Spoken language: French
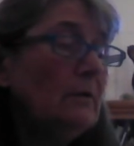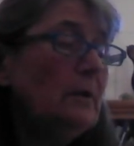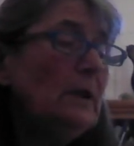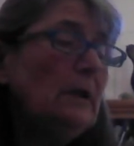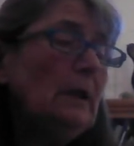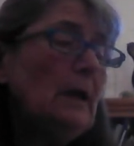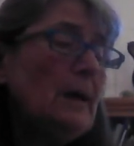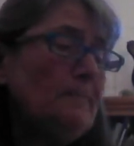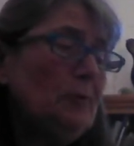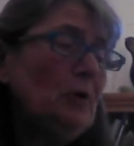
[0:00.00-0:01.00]
Il
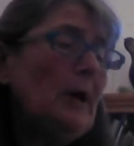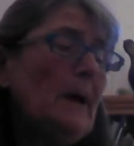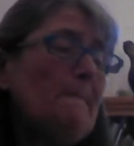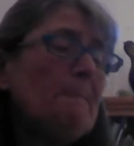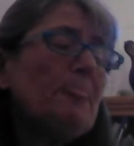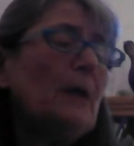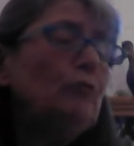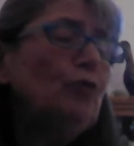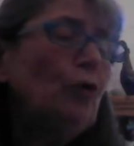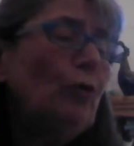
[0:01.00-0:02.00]
l'appela
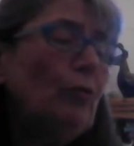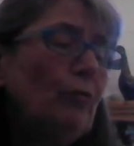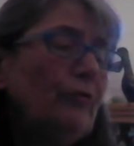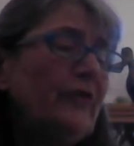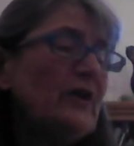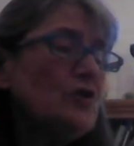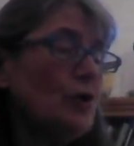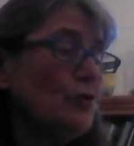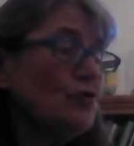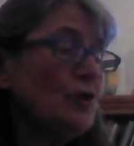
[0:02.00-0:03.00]
Don
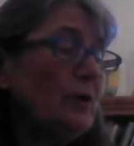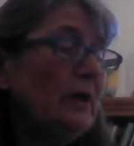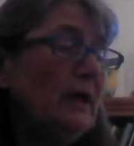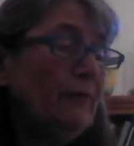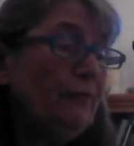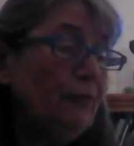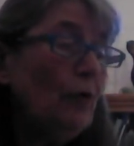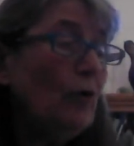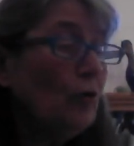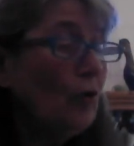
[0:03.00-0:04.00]
Saint-Georges et fut
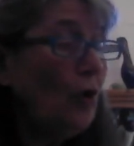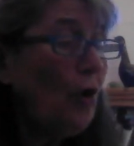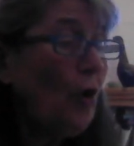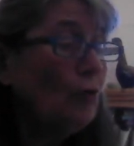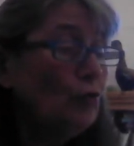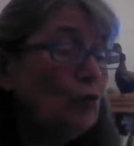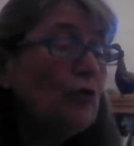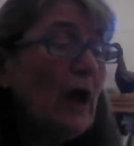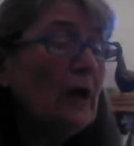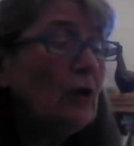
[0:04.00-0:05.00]
en, grand,
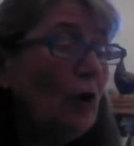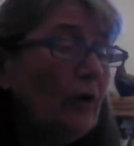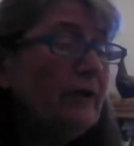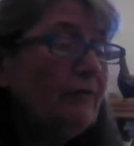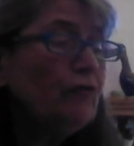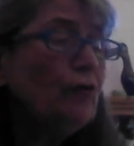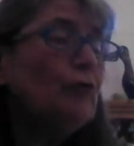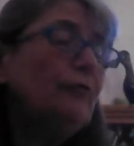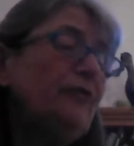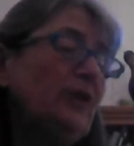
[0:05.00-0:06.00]
outre un grand défenseur
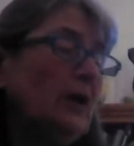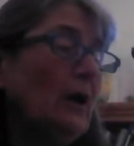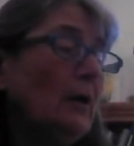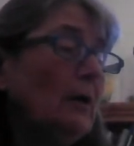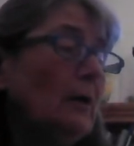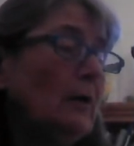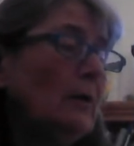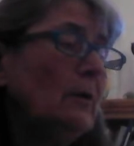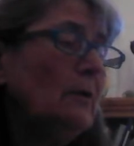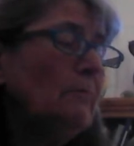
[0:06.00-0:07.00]
de filles.
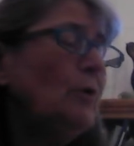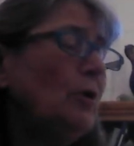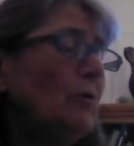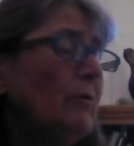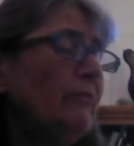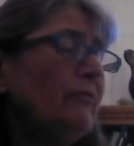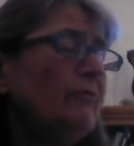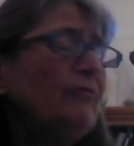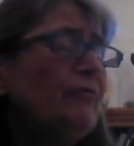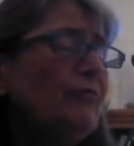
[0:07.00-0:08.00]
Bon,
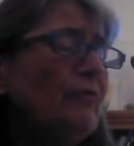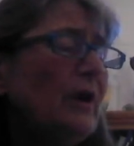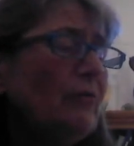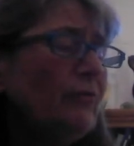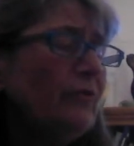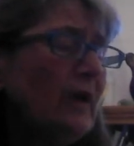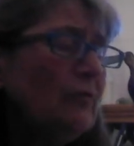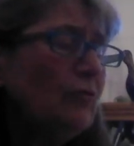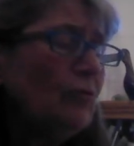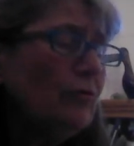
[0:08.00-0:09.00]
voyons
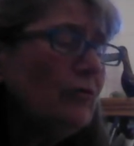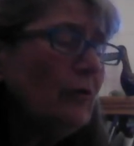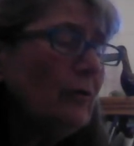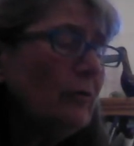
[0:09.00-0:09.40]
cet autre.